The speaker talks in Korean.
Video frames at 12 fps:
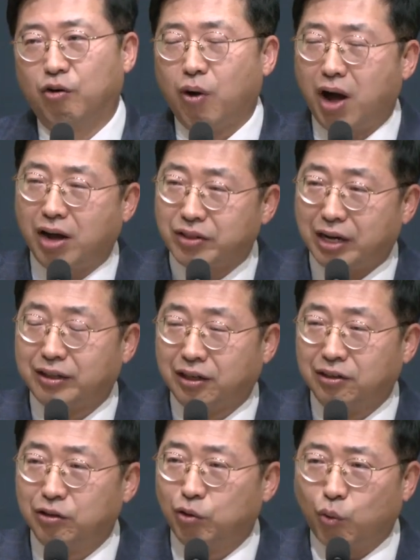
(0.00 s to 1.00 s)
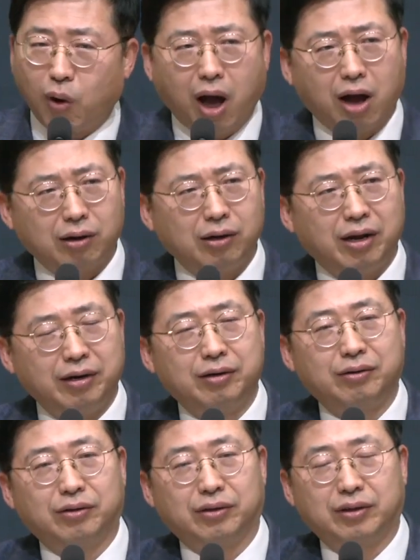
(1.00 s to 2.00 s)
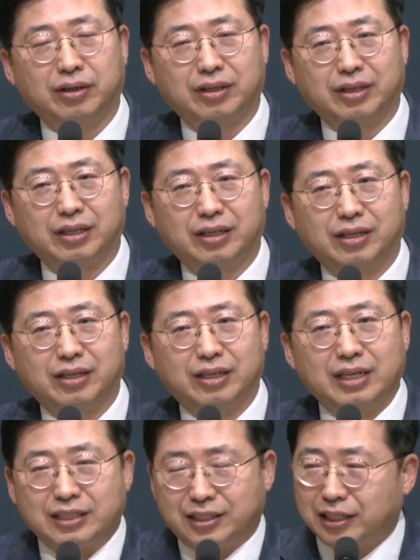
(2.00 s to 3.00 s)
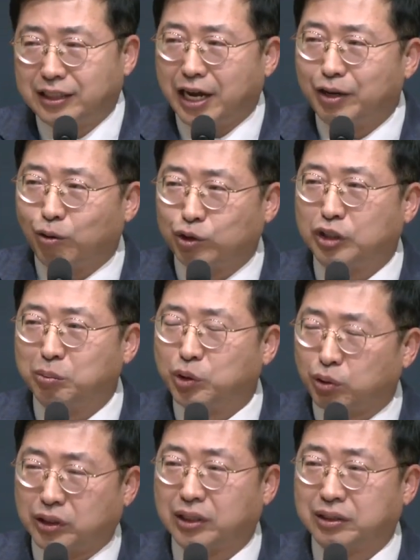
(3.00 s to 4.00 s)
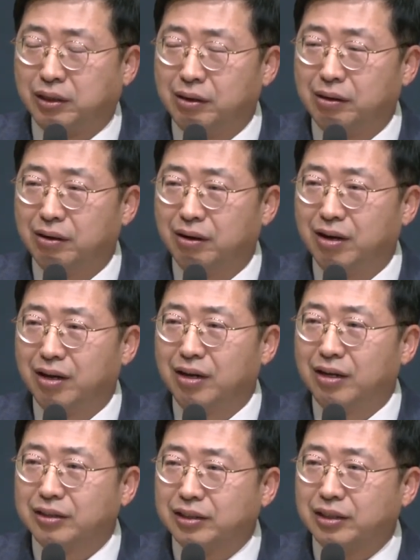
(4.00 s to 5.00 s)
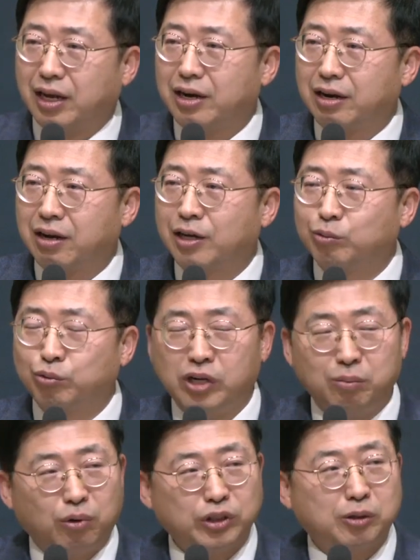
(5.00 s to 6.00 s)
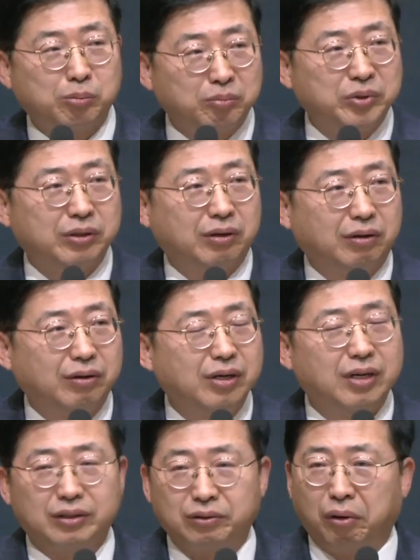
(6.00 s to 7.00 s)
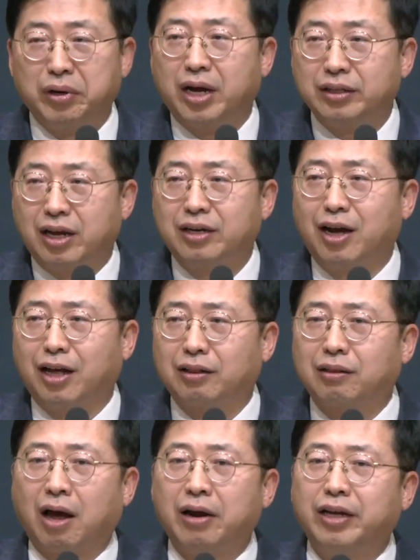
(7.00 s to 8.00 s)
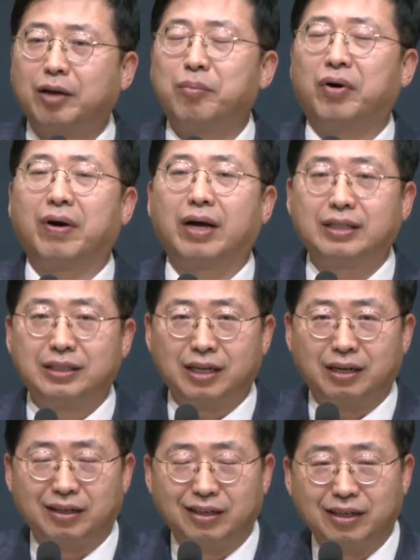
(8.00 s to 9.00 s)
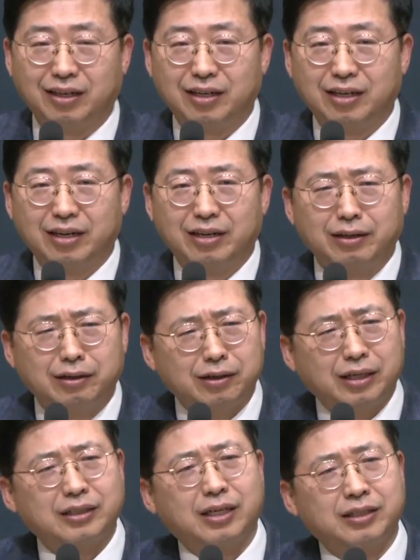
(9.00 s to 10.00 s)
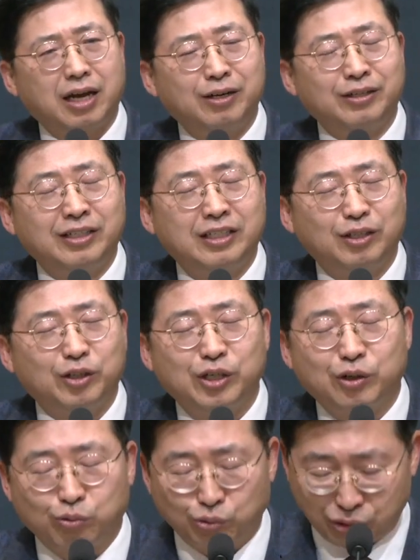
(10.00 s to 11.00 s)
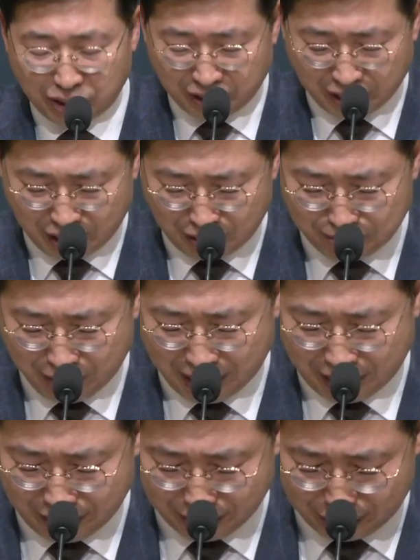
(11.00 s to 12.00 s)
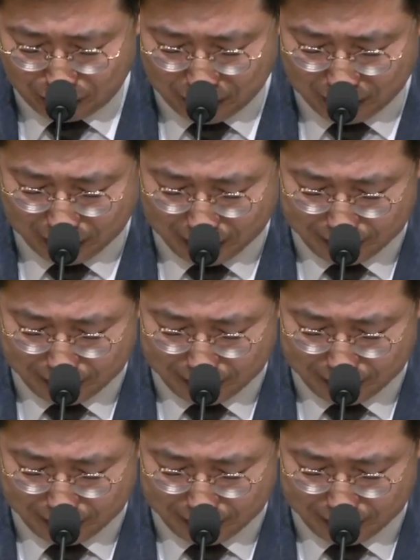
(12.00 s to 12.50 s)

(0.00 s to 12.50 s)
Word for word: 화가 날 때는 화를 내는 거예요. 세상의 욕심을 쫓아서 살아가는 우리의 모습을 보면서 너나 나나 다른 게 뭐가 있냐? 그렇게 세상이 우리에게 말하는 것입니다.